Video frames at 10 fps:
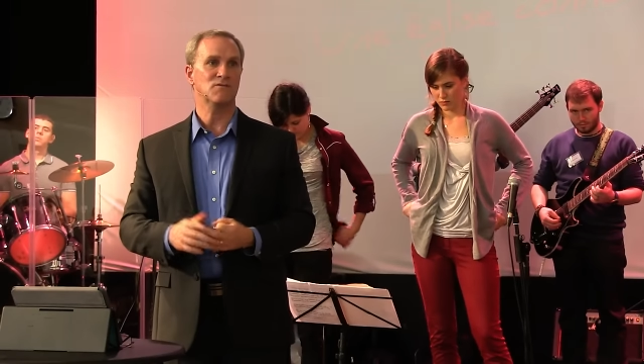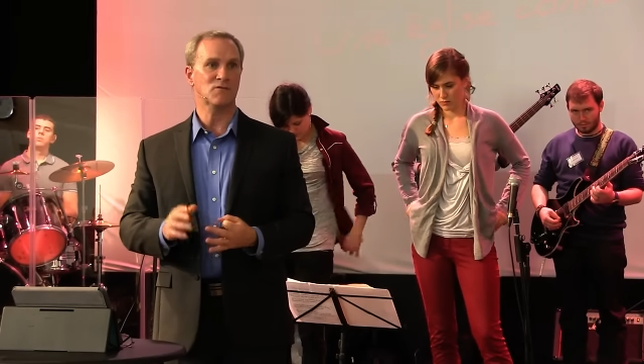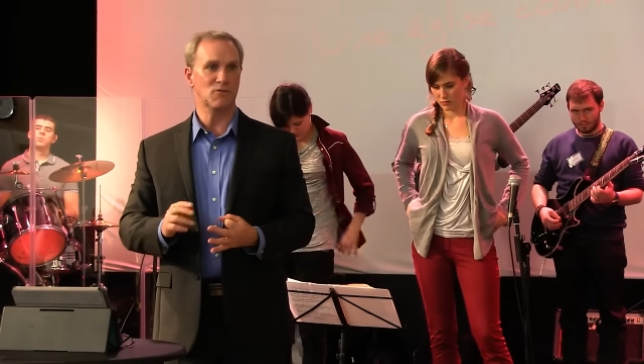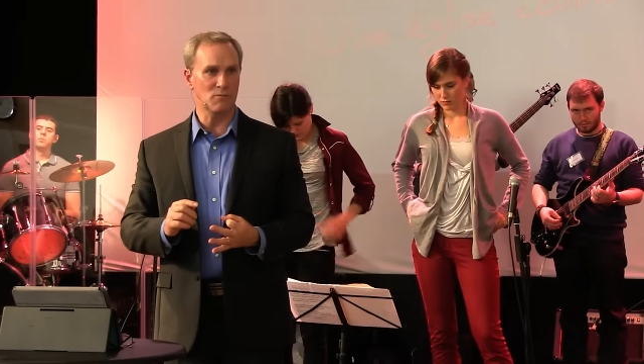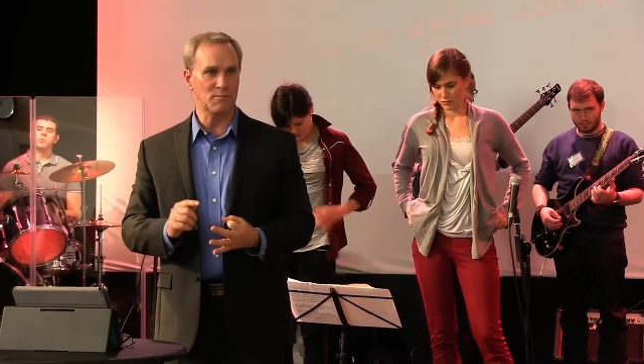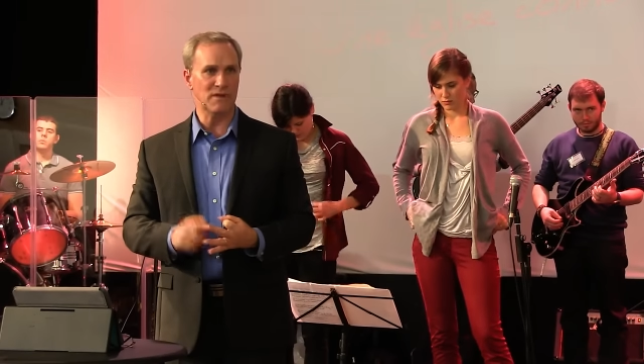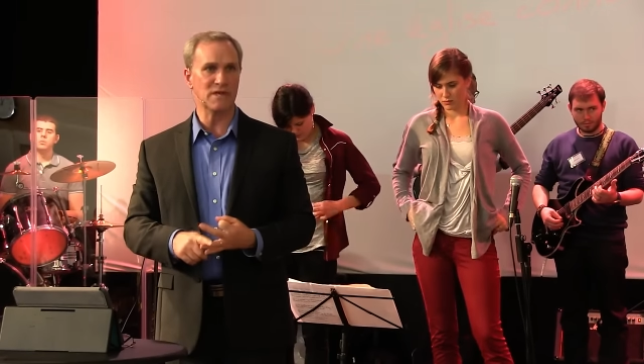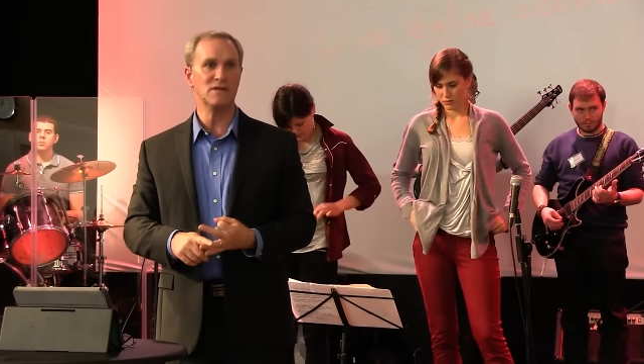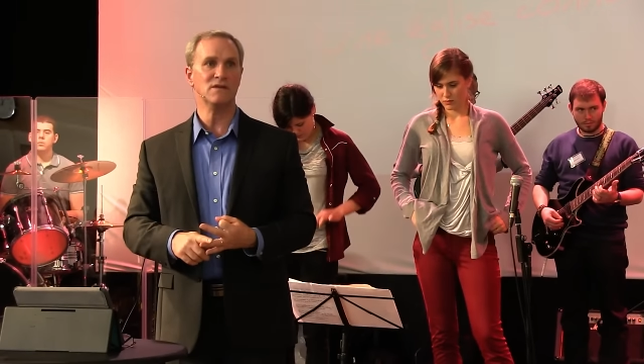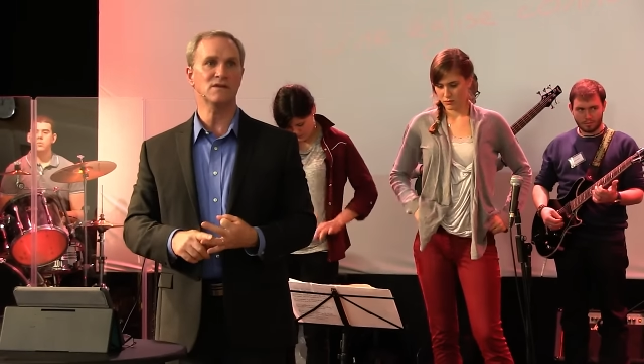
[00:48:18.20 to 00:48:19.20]
comprendre,
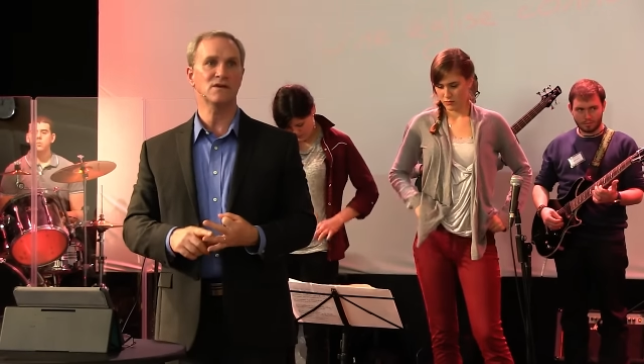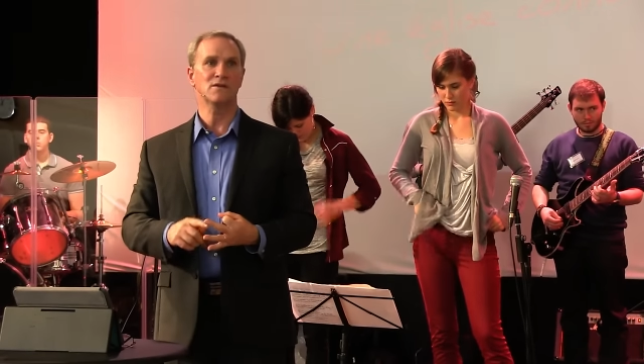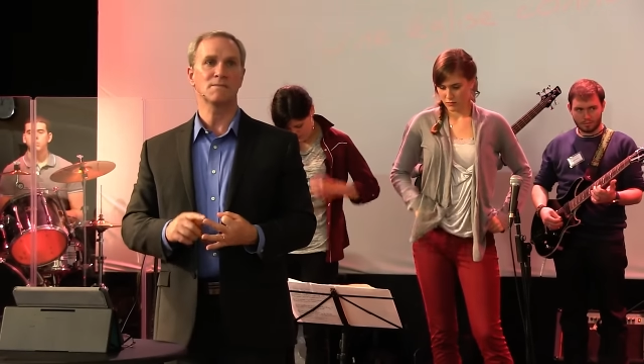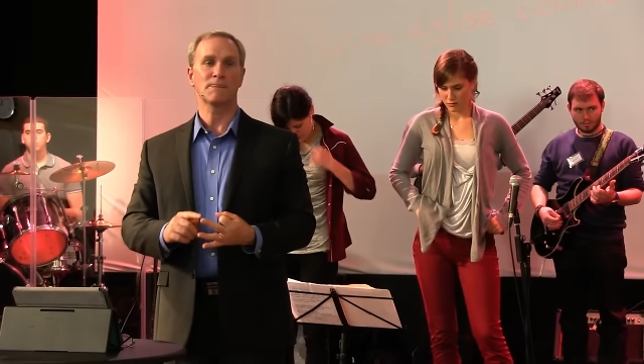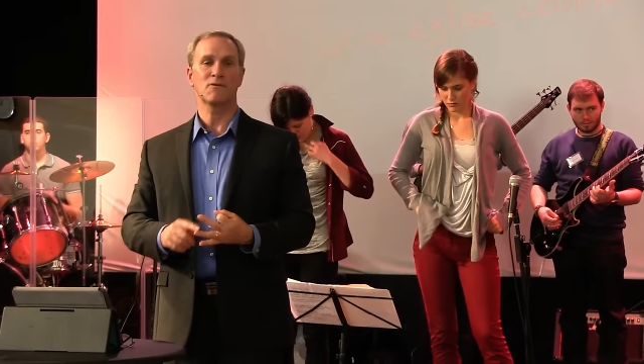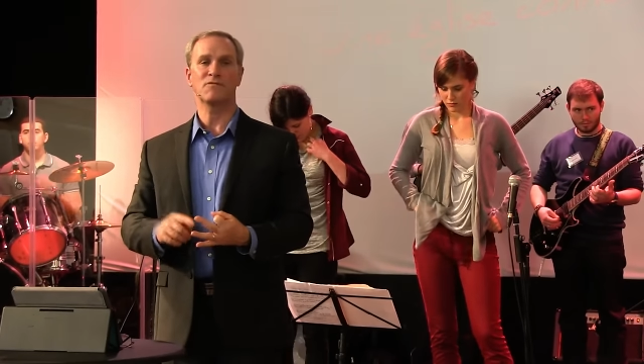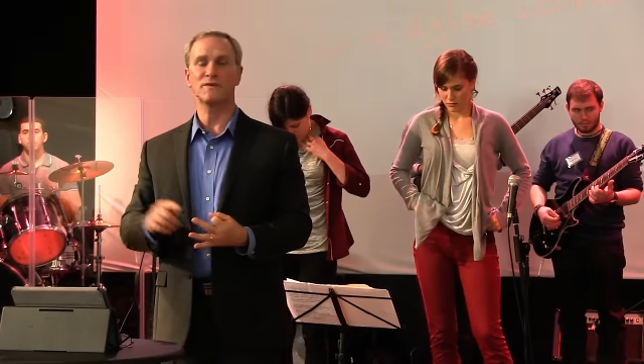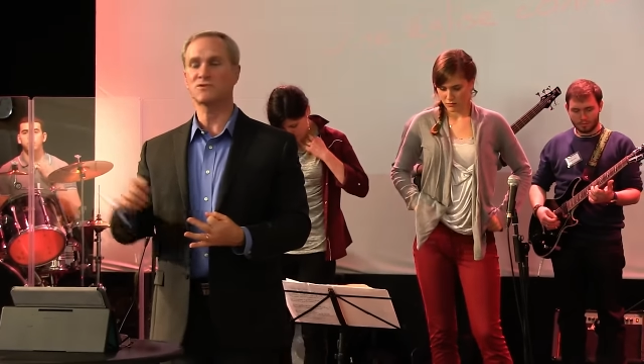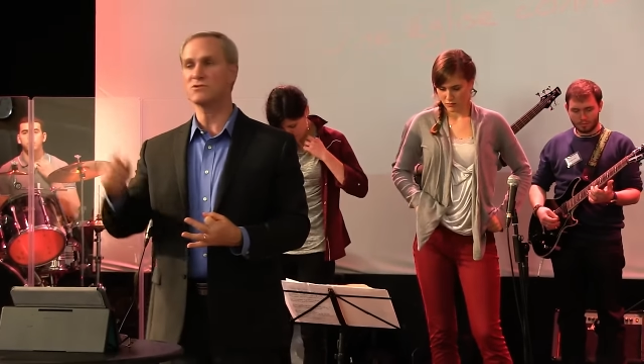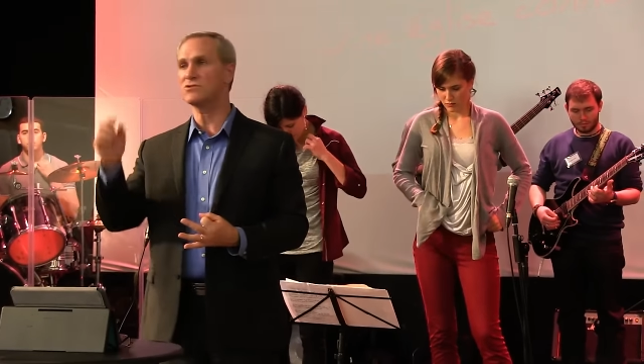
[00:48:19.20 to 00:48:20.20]
En fait,
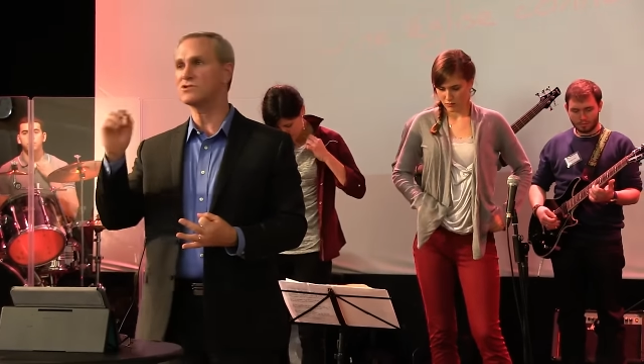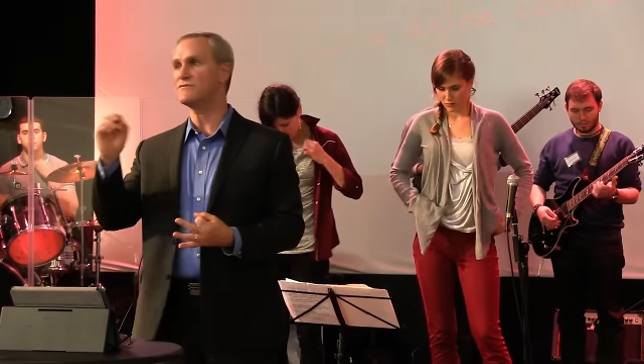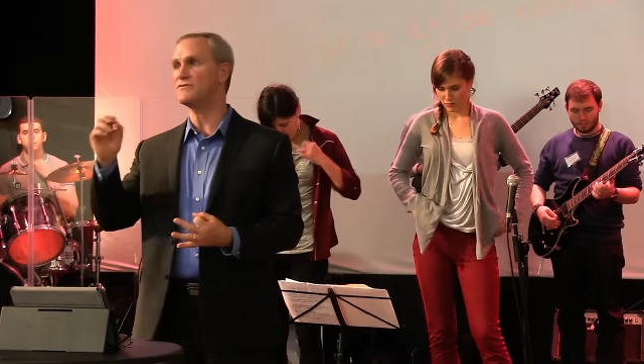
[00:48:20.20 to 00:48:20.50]
ce que j'ai vu dans